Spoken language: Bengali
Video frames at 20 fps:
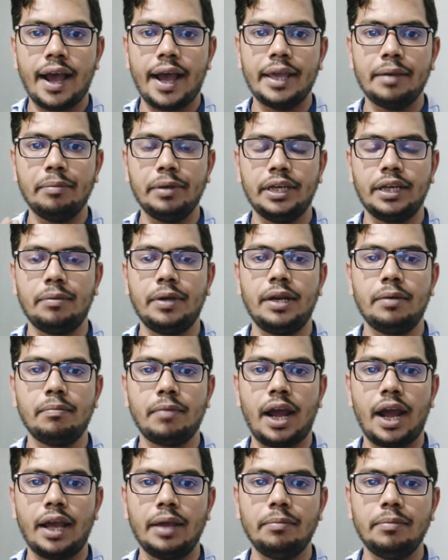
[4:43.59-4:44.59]
আই ভিটামিন
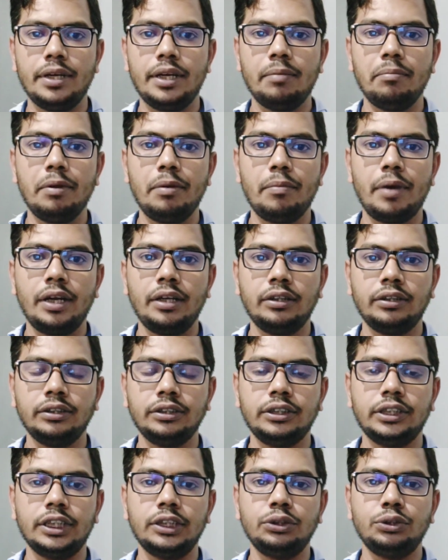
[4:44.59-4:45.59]
আই ভিটামিন মানে
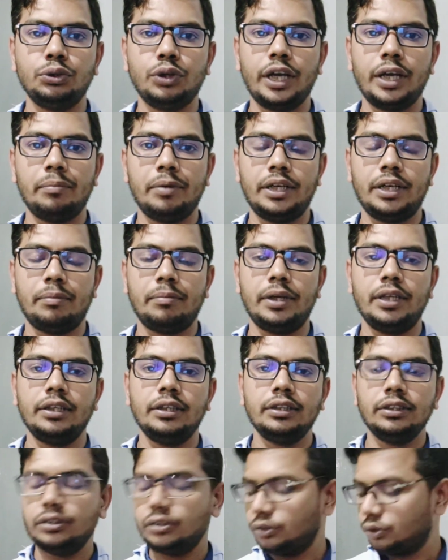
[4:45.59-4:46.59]
হচ্ছে চুকের ভিটামিন
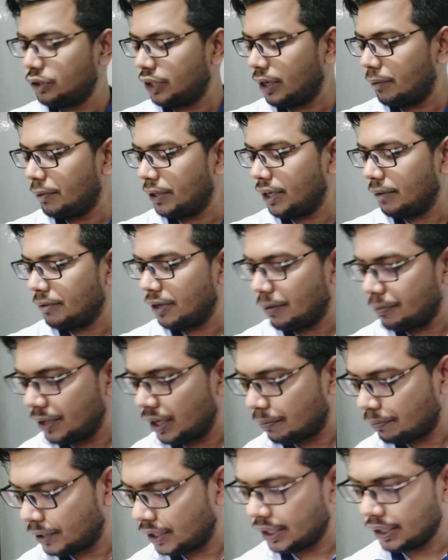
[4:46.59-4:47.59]
চুকের ভিটামিন আমি
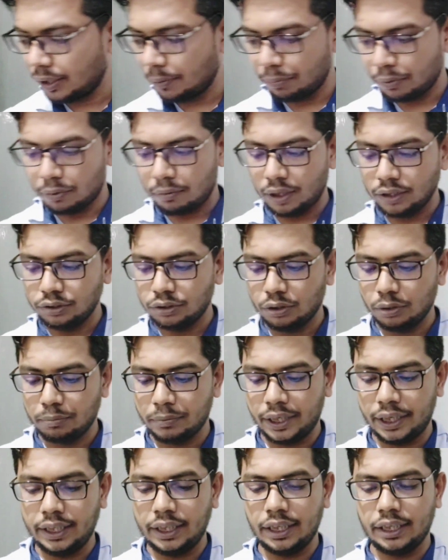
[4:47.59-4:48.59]
আপনাদেরকে প্রমাণস্বরূপ
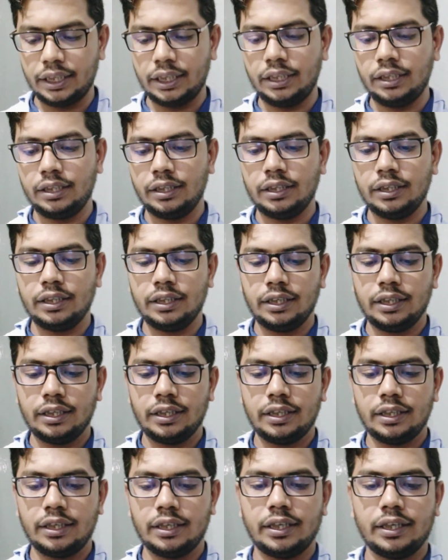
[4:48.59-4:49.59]
দেখিয়ে দিই
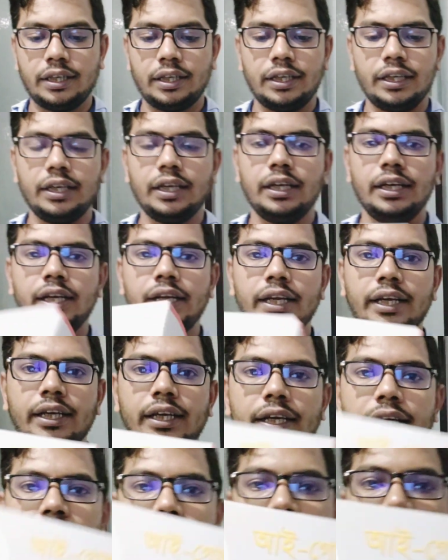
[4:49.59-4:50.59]
এখানে লেখাই